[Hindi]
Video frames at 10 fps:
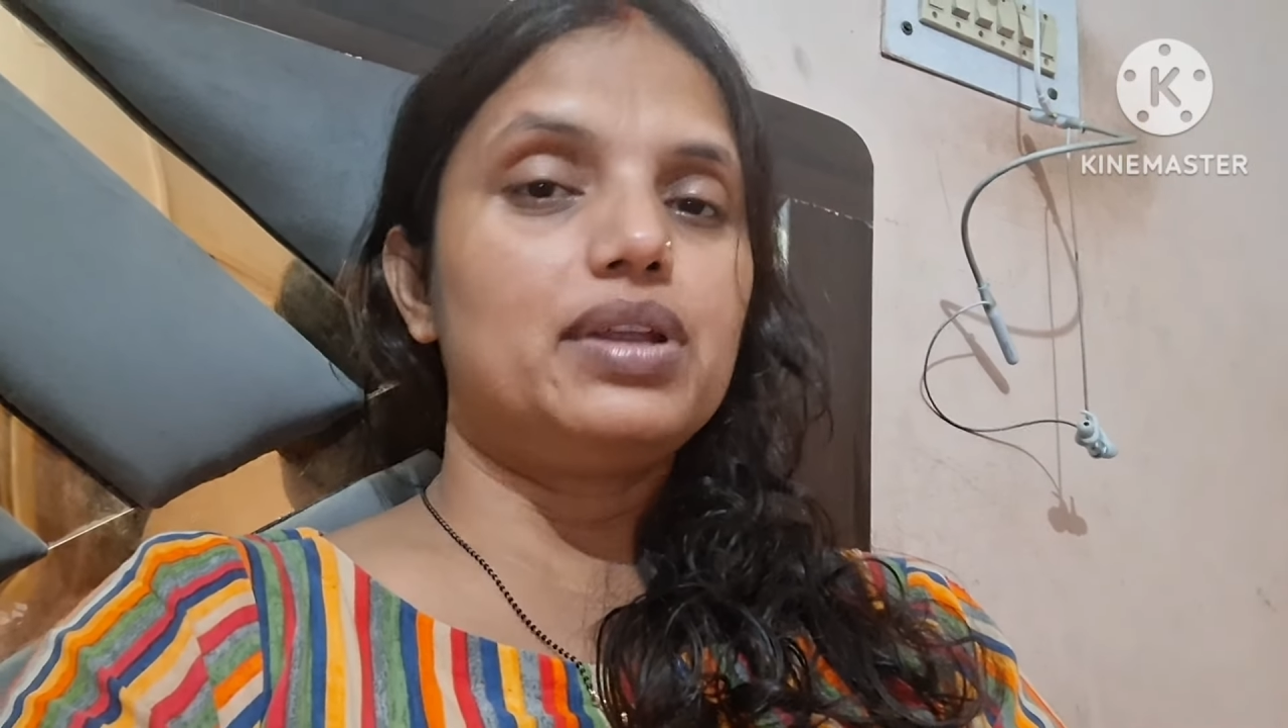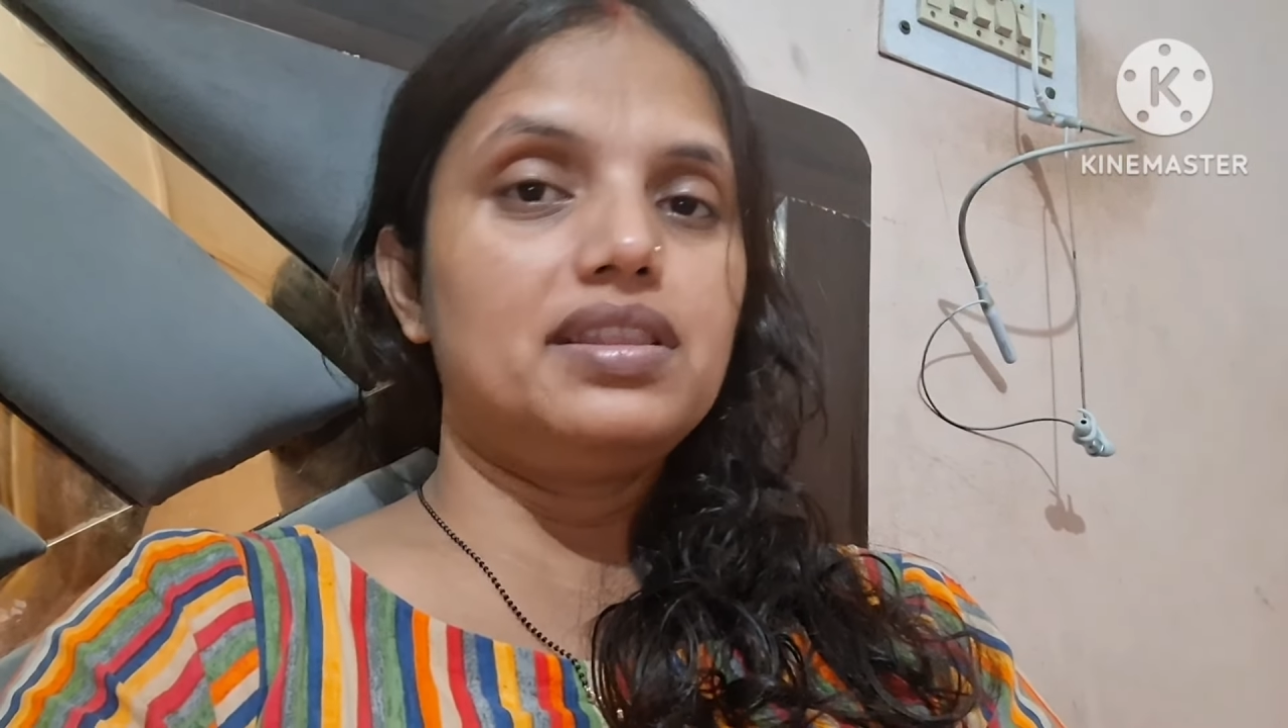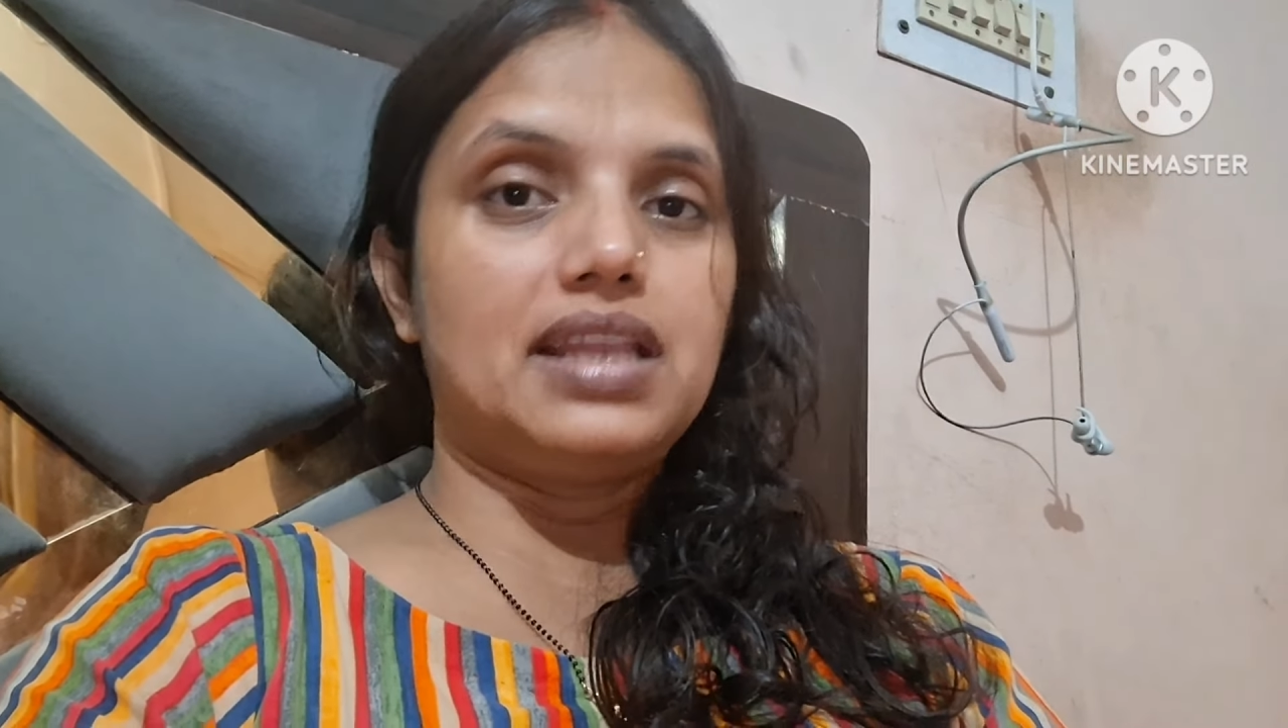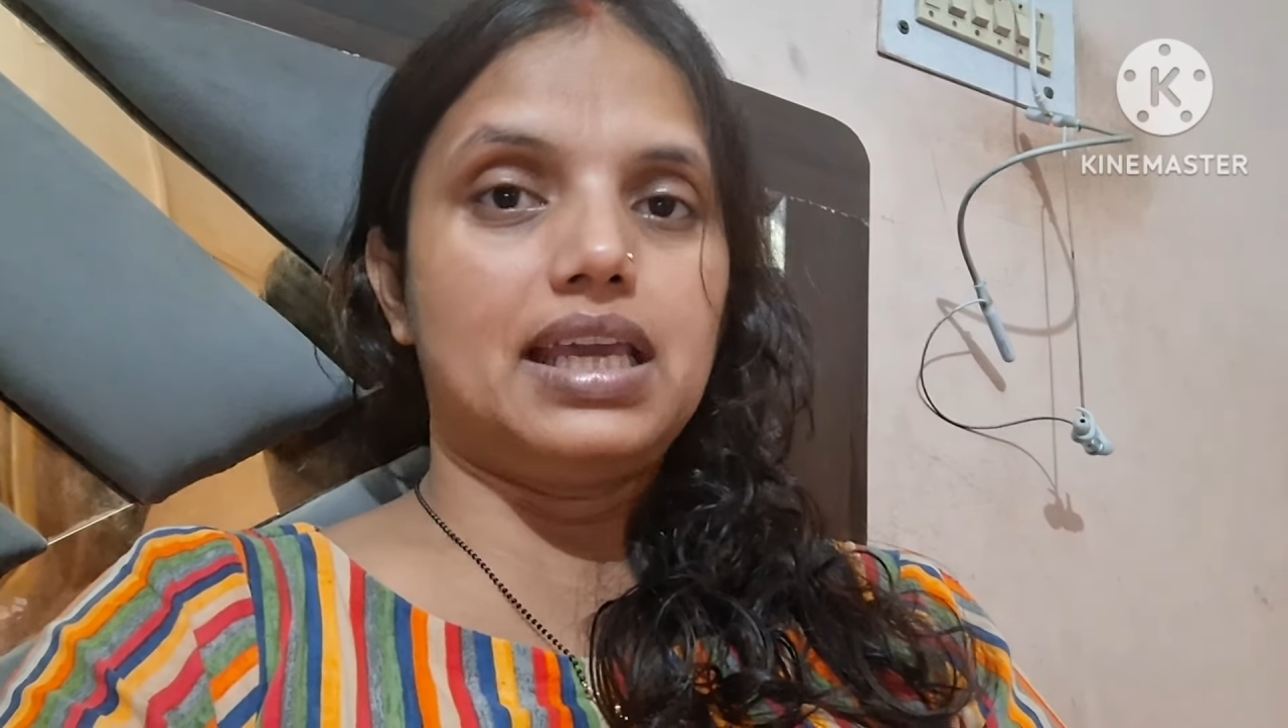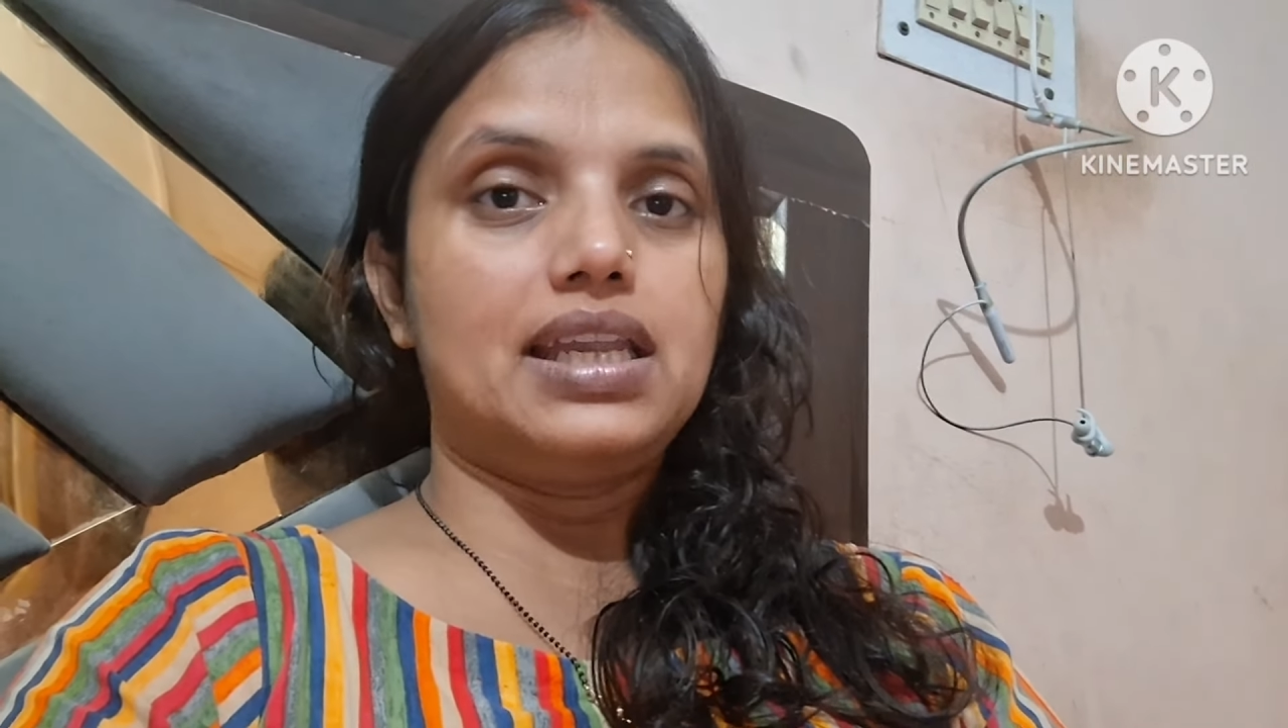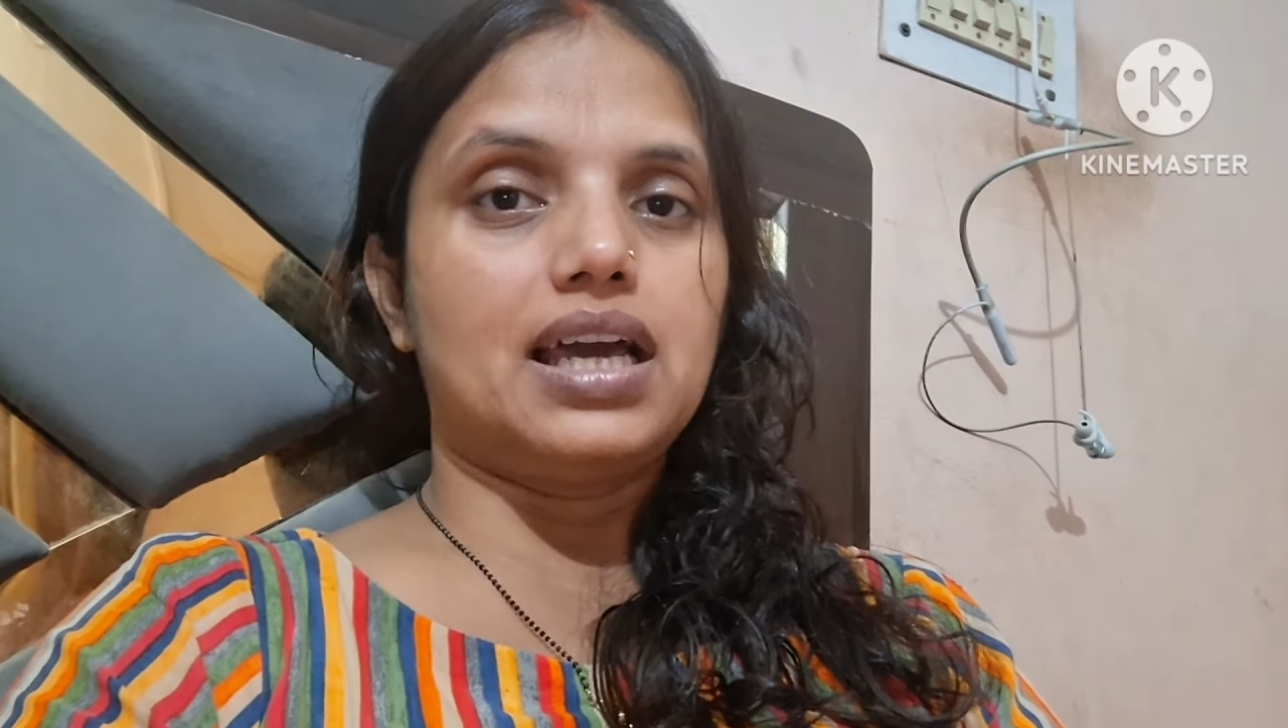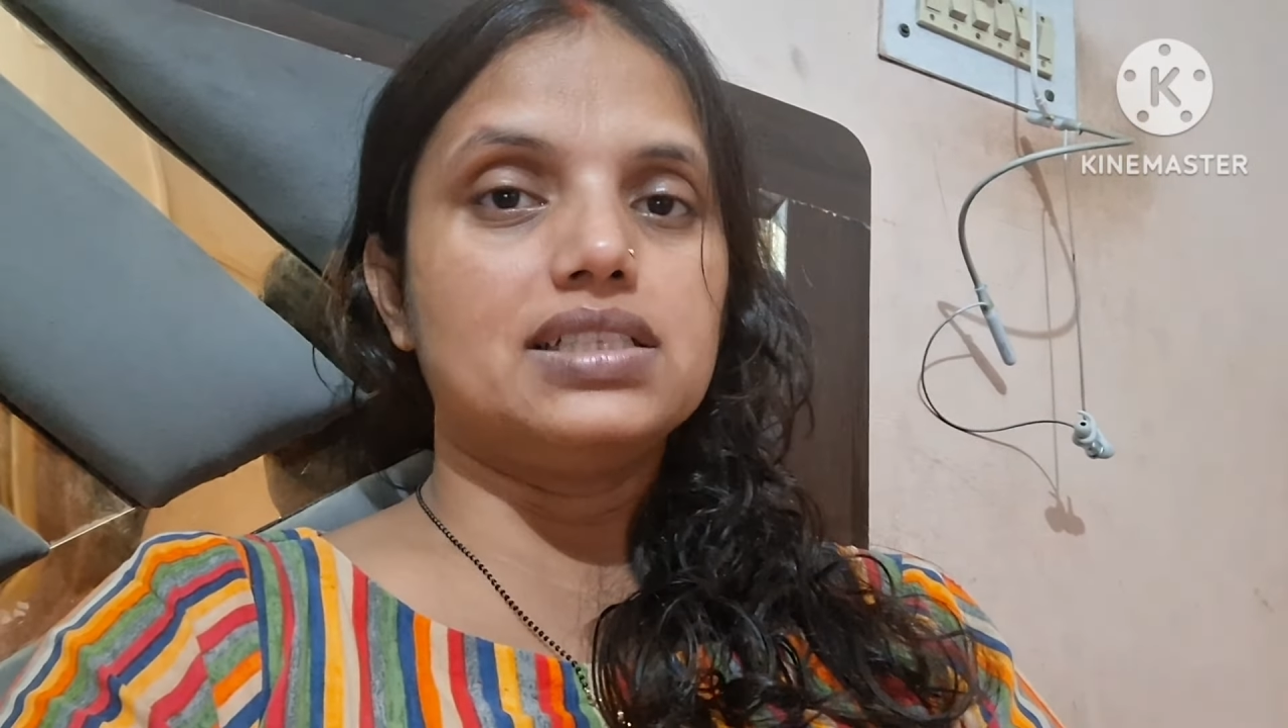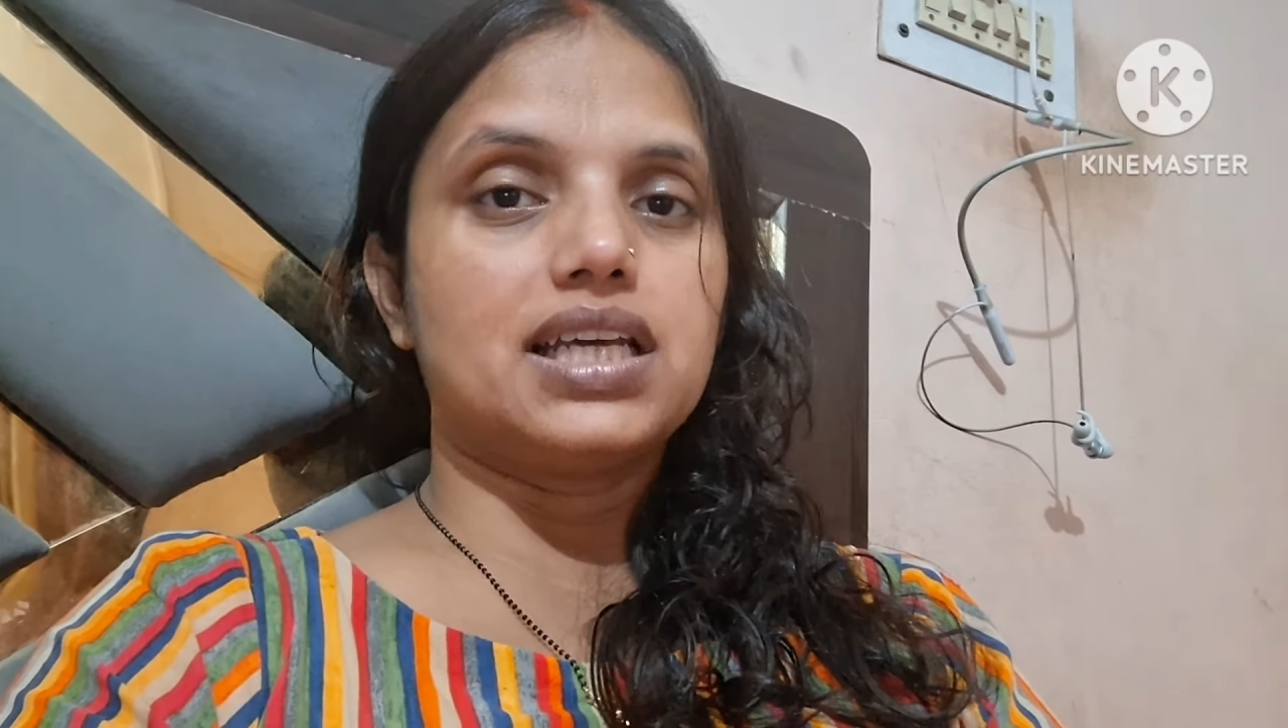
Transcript: व्रत नहीं रहा